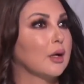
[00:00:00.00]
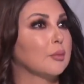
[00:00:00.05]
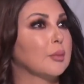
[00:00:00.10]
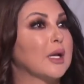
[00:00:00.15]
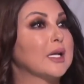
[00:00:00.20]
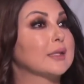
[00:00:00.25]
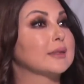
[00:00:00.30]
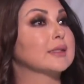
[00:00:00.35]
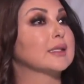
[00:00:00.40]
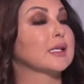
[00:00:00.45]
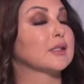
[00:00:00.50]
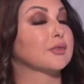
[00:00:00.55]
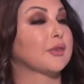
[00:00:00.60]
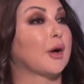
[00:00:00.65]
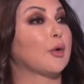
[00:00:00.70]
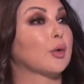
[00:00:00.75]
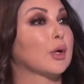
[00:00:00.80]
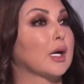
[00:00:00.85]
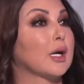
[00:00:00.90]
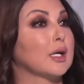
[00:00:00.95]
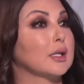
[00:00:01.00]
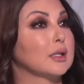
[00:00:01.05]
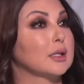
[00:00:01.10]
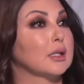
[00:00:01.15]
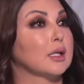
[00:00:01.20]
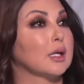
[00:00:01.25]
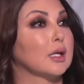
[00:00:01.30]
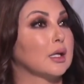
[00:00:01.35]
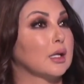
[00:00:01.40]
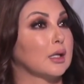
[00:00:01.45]
ما الذي يدفعك
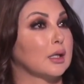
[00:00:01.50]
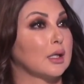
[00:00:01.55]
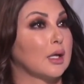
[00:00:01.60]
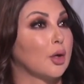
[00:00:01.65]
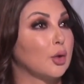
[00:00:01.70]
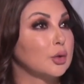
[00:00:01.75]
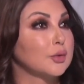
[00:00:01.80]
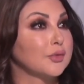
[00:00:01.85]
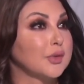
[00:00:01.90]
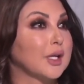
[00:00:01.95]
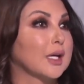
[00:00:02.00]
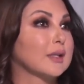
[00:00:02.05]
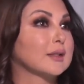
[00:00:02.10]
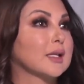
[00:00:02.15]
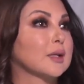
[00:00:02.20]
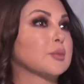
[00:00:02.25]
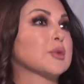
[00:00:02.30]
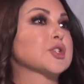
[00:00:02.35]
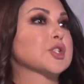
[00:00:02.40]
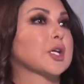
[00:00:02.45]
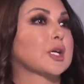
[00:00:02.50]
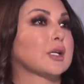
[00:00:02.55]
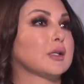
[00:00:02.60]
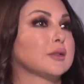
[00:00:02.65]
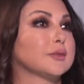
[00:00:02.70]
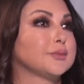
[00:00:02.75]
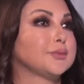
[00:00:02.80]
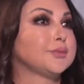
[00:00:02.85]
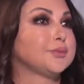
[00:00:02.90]
الى الخوض في هذا المجال